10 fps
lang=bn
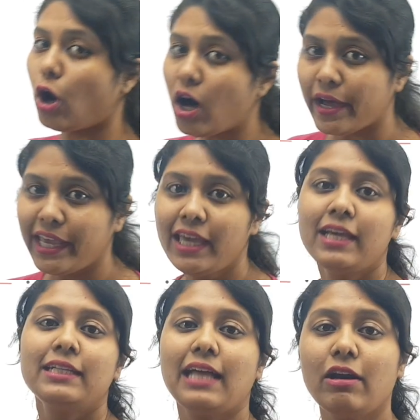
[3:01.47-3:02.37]
হয়
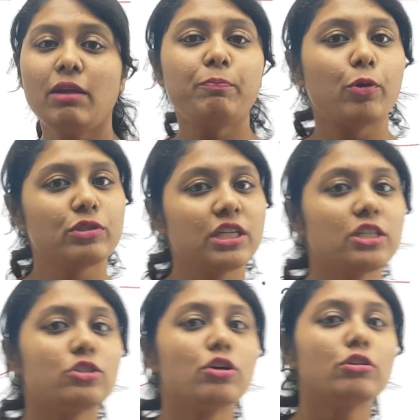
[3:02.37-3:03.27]
তাহলে
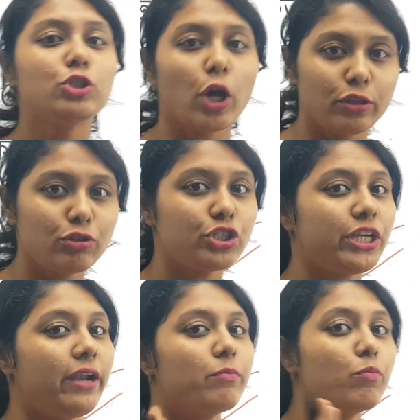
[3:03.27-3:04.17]
পঁচিশ জন
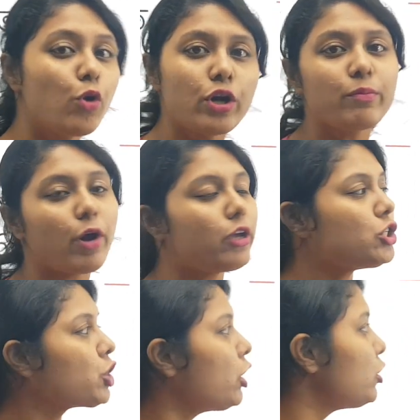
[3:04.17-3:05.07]
সদস্যের মোট
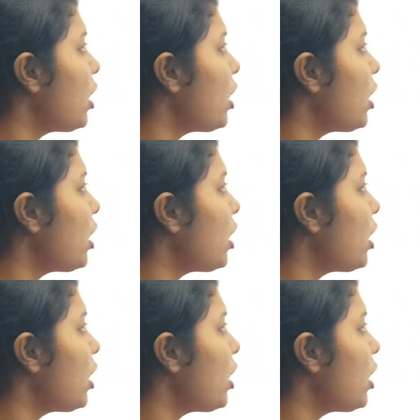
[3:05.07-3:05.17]
বয়স কত